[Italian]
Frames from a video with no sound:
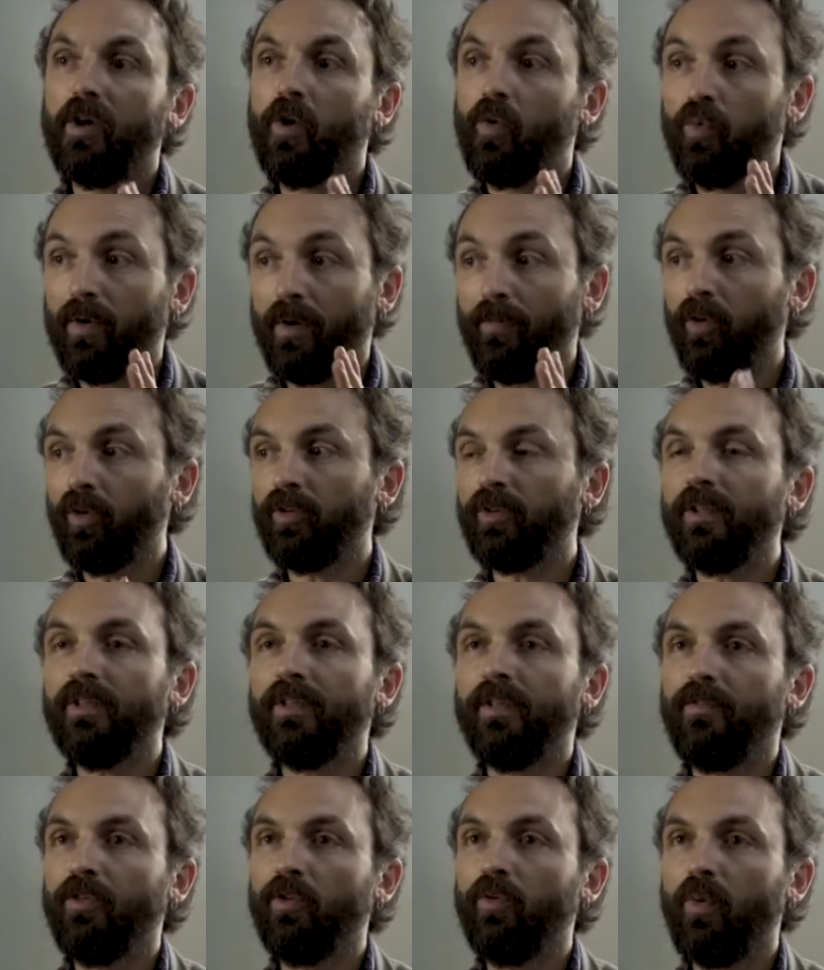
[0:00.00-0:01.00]
Una volta
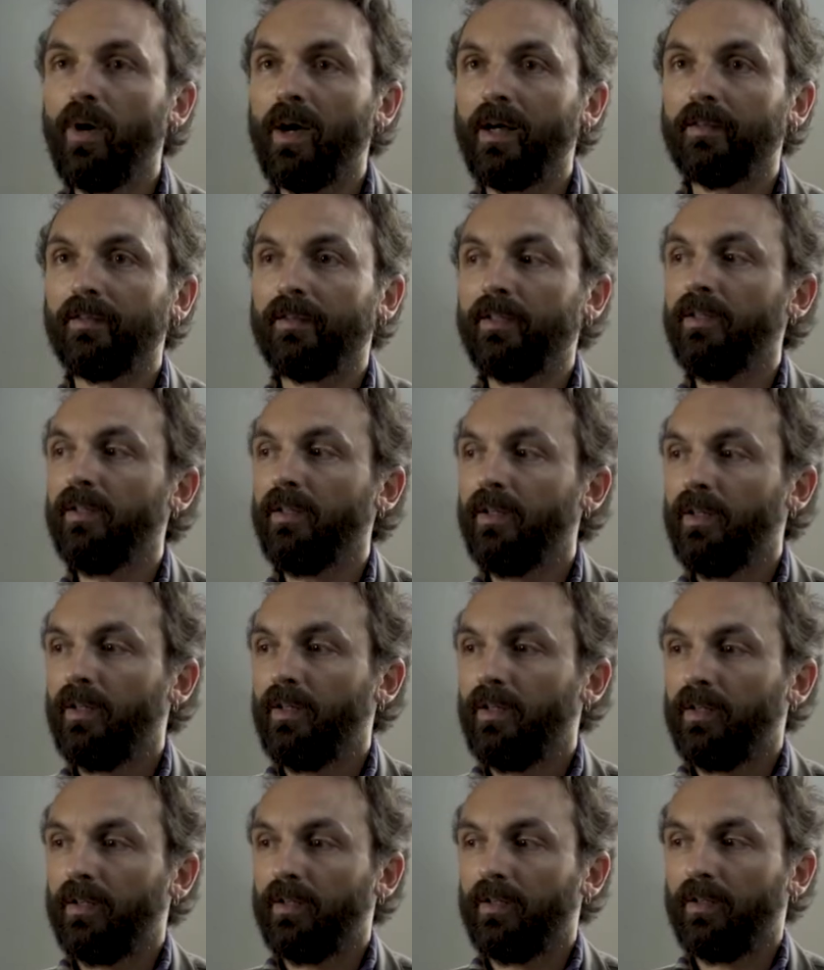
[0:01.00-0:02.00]
individuati,
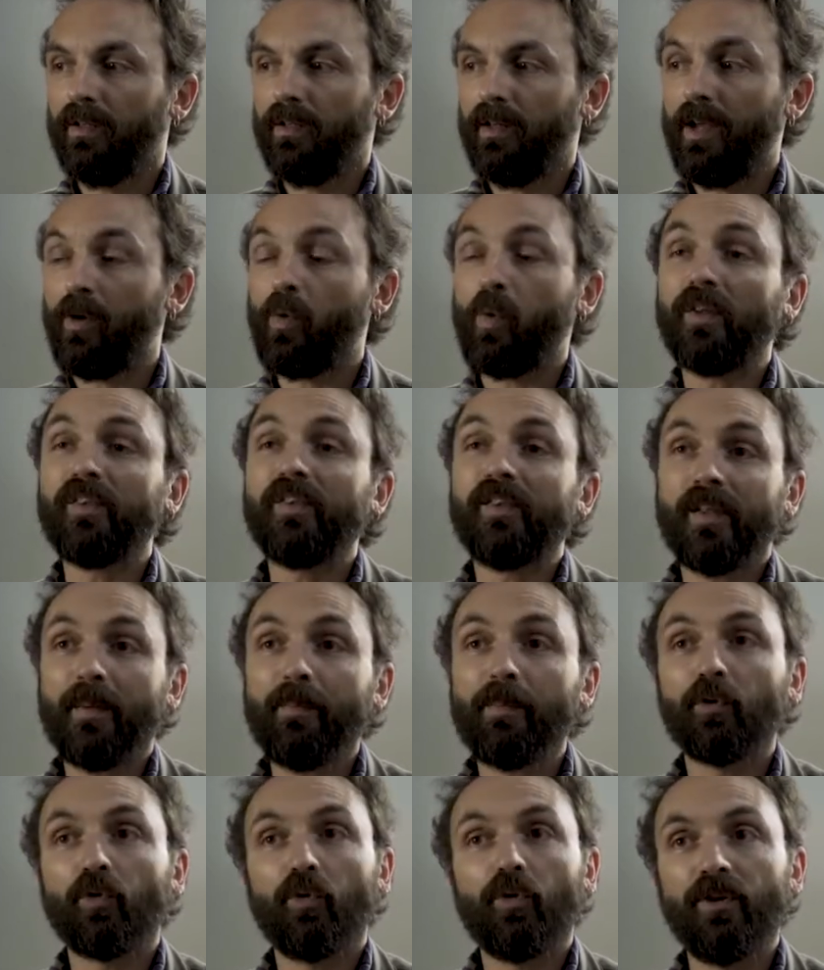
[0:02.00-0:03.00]
eh, e quasi
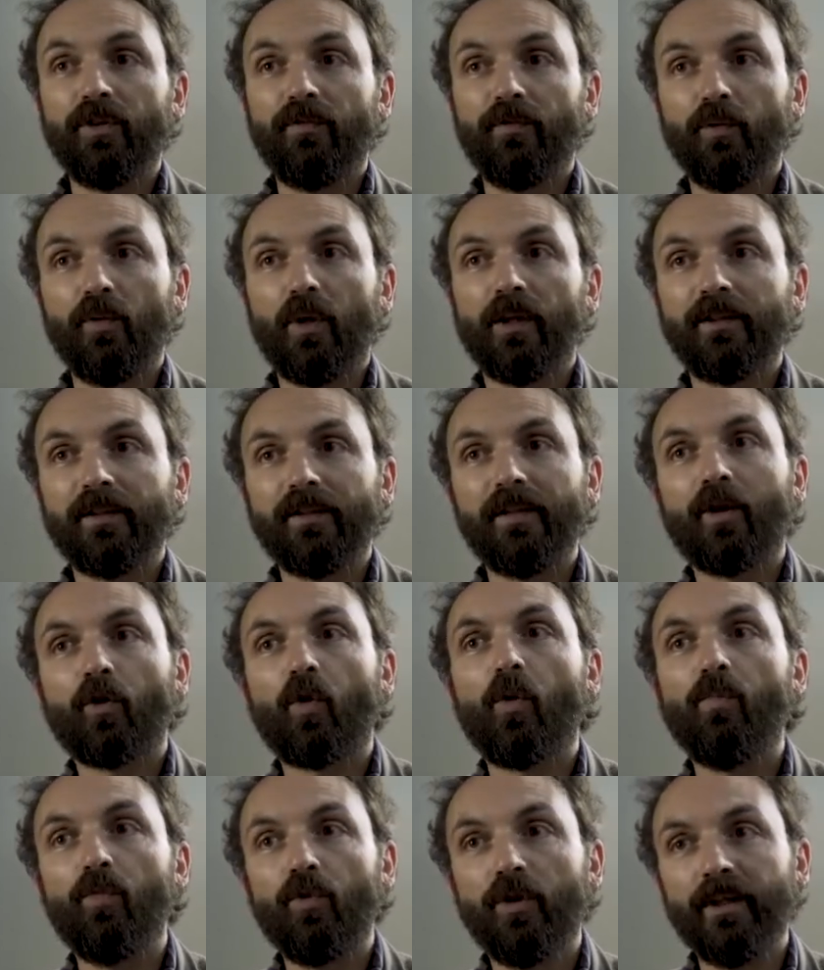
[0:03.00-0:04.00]
sempre sono individuati da
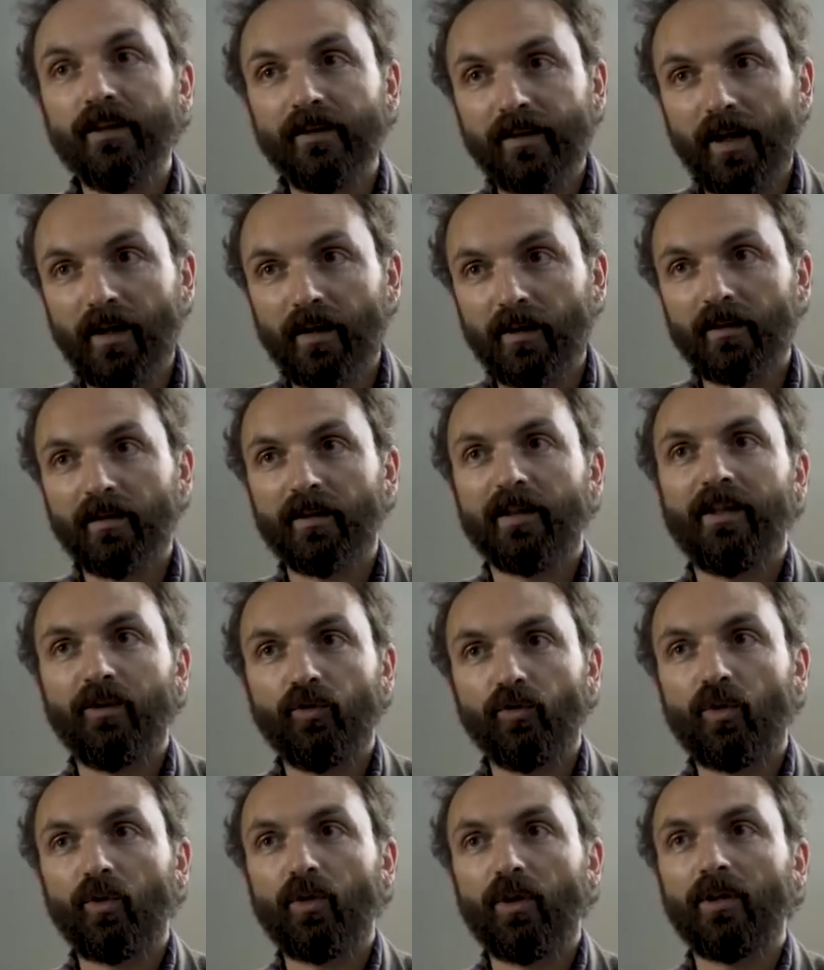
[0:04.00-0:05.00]
comunità che
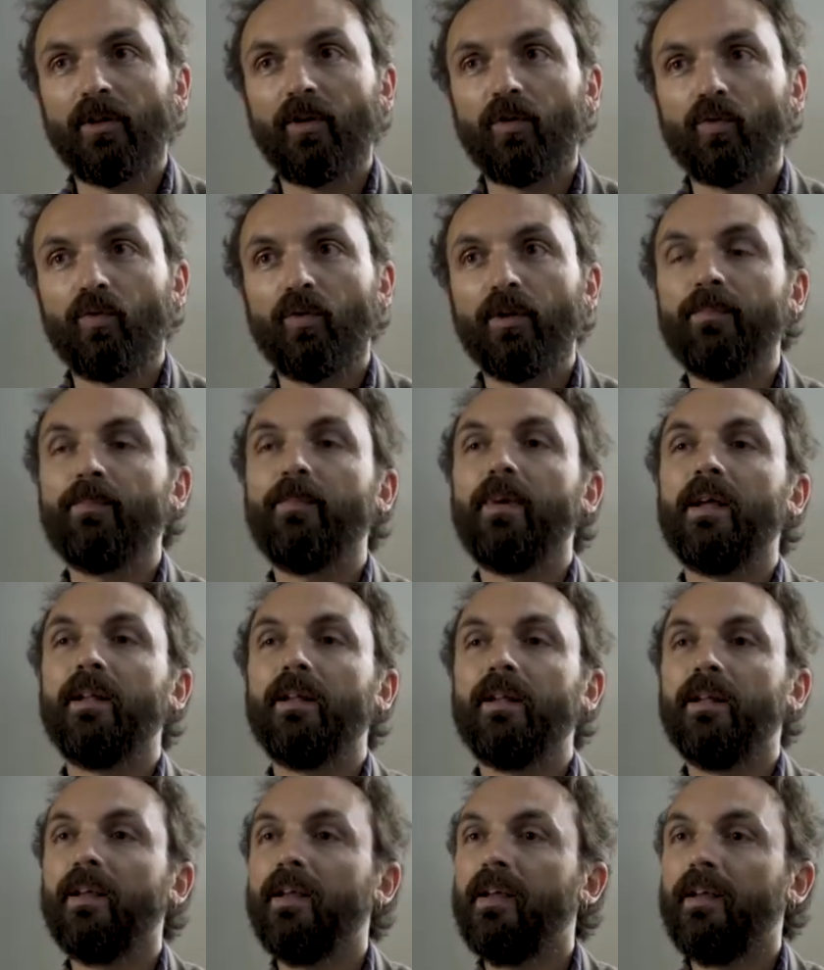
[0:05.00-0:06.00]
intorno ad alcuni
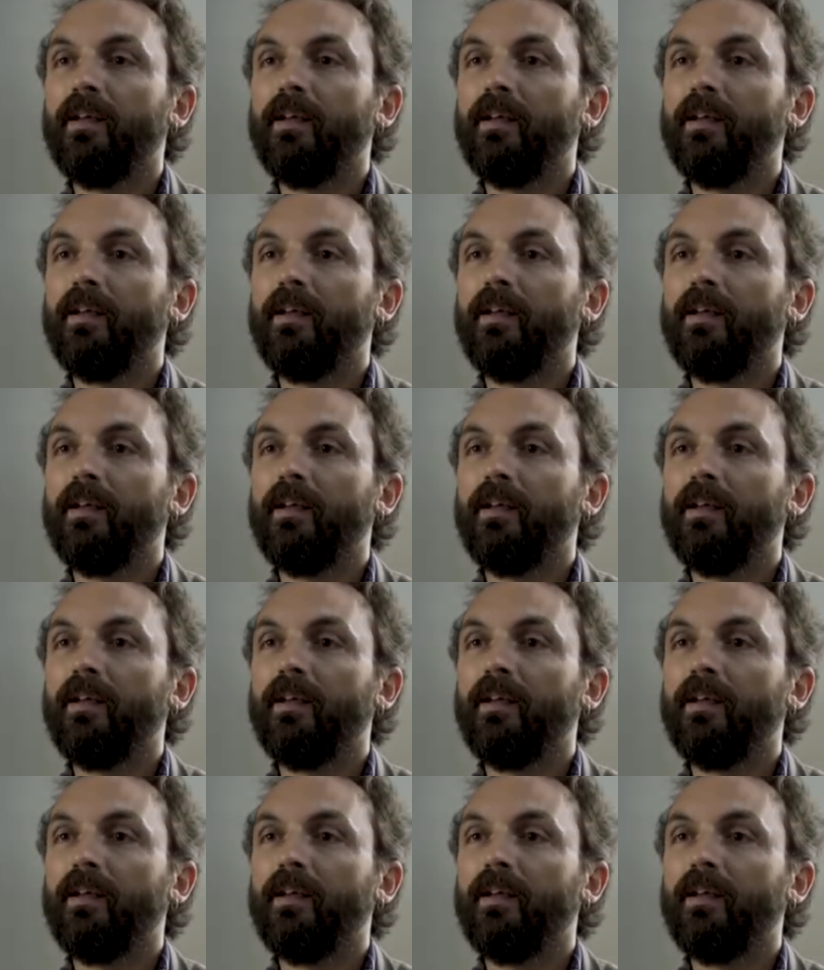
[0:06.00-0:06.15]
beni